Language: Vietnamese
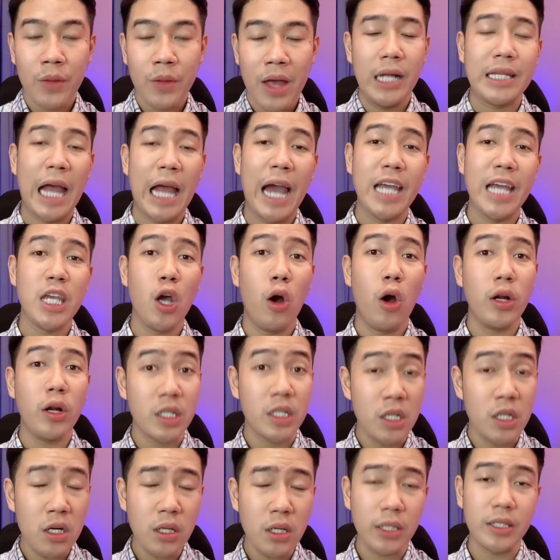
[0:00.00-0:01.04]
Tại vì hồi
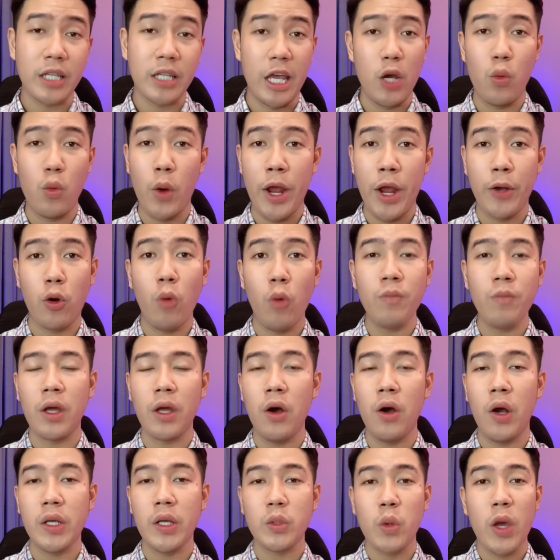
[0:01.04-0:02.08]
trước chị Quyền cũng
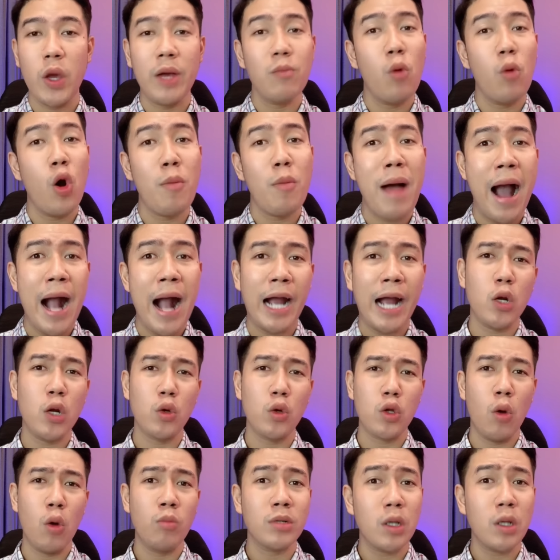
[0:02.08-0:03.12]
thường xuyên mua ba cái đồ
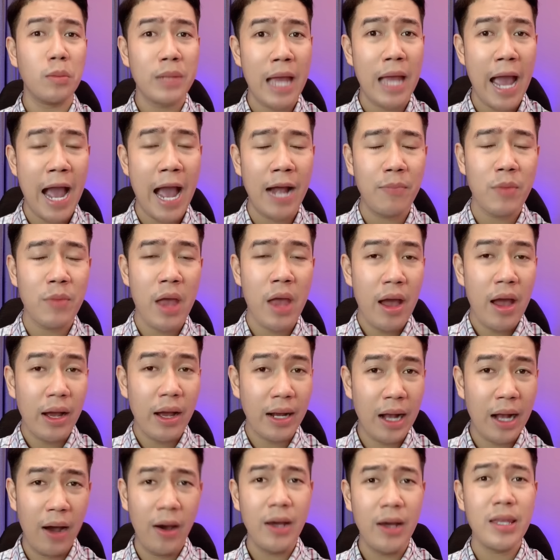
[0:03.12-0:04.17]
dụng trong nhà
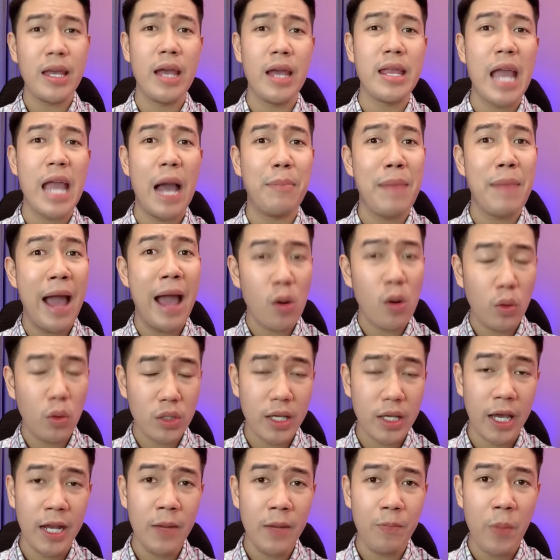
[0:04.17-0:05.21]
Gửi về nhà má của
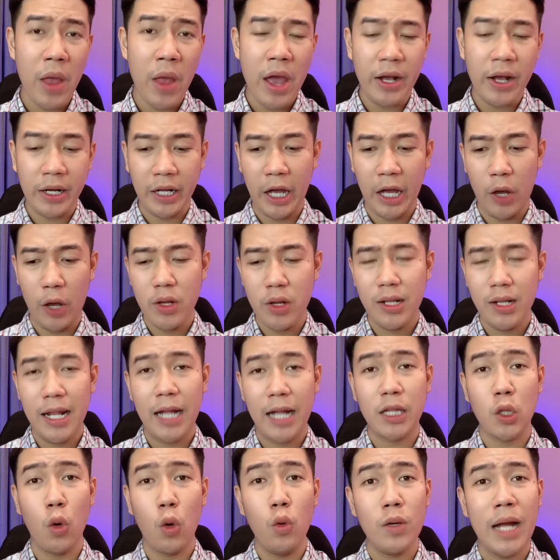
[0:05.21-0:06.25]
chị Kiểu như là
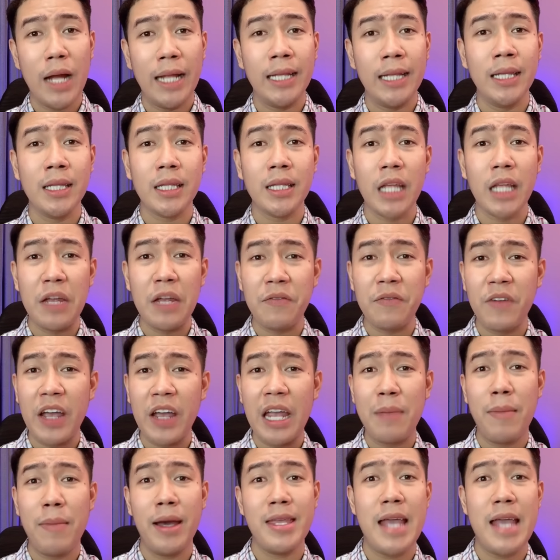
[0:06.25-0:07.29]
tủ lạnh, tivi,
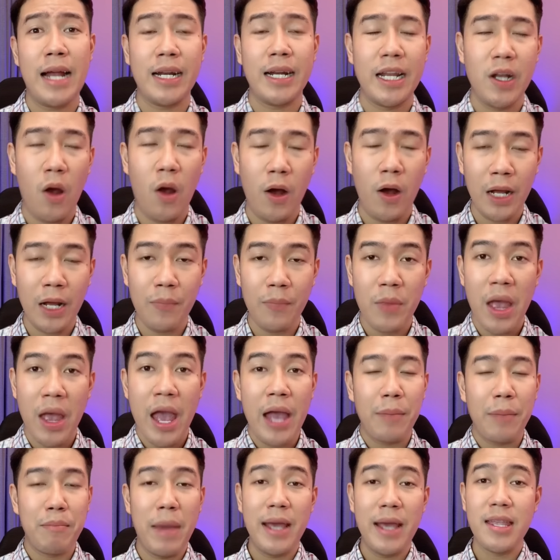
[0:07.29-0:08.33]
máy giặt này nọ đó
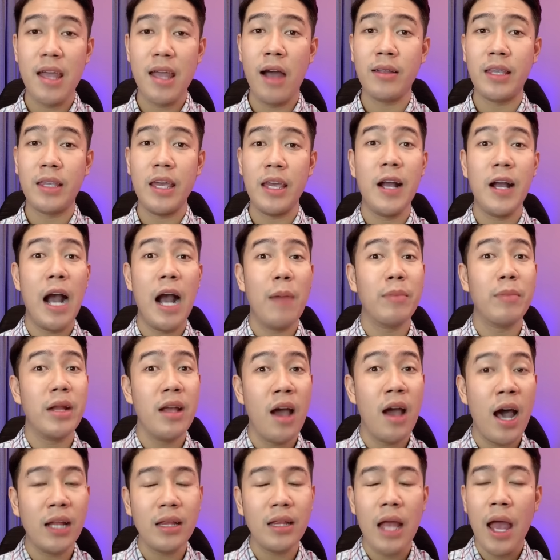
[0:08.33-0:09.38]
Bây giờ chỉ gom đi
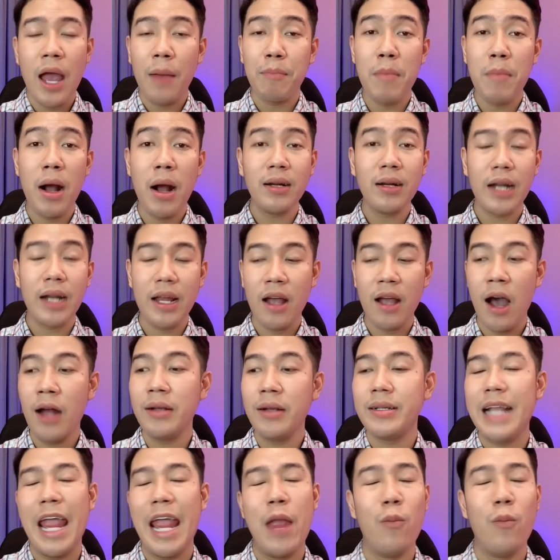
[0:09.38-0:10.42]
hết Bứng đi
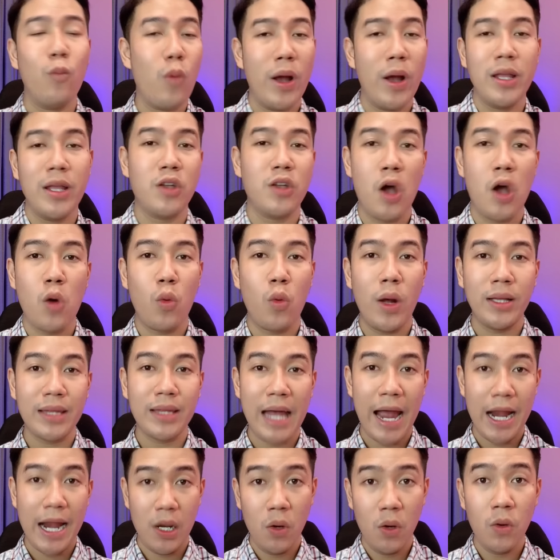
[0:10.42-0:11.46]
hết đem qua nhà trọ của anh
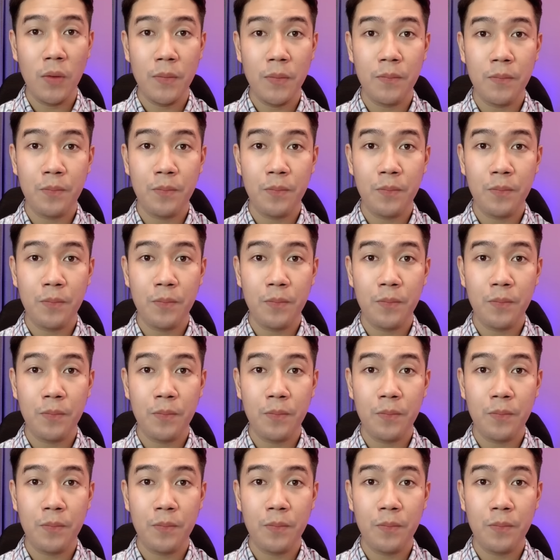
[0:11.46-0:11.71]
Tài luôn